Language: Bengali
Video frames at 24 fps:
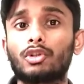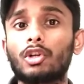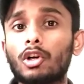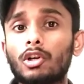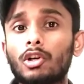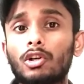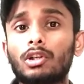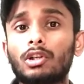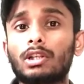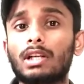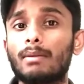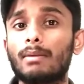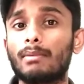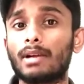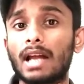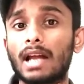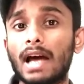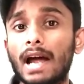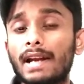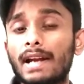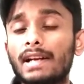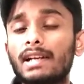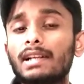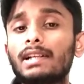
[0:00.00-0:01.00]
তখন আমার
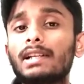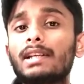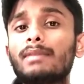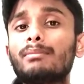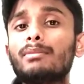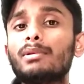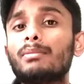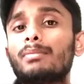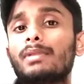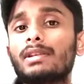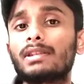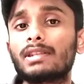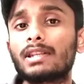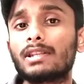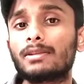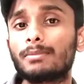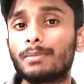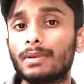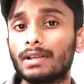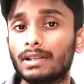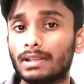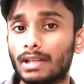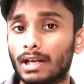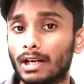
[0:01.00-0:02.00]
হান্ড্রেড এমবিপিএস
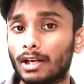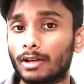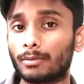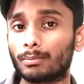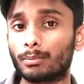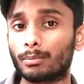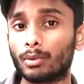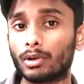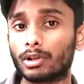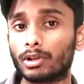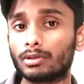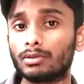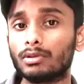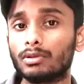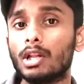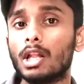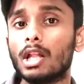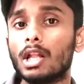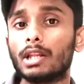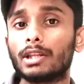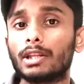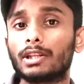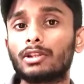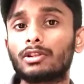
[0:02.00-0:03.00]
স্পিড থাকার পরেও
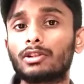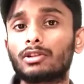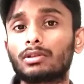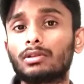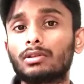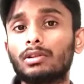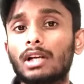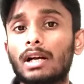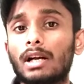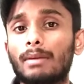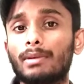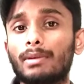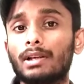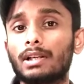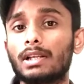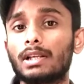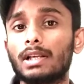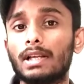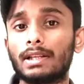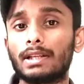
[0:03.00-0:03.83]
কিন্তু আমার